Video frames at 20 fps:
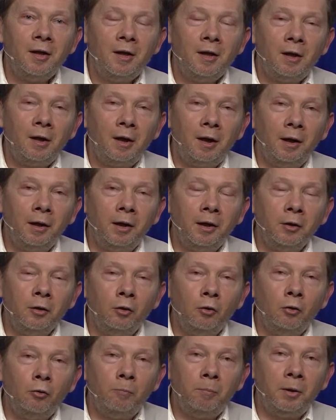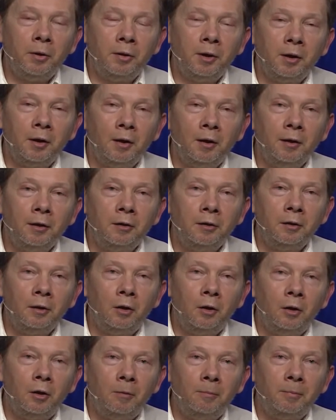не было определенной
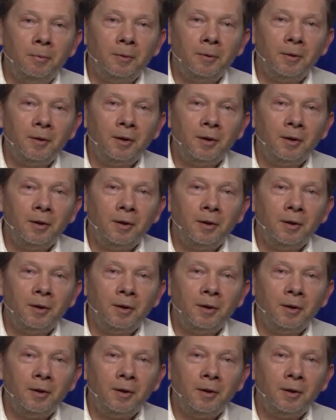работы,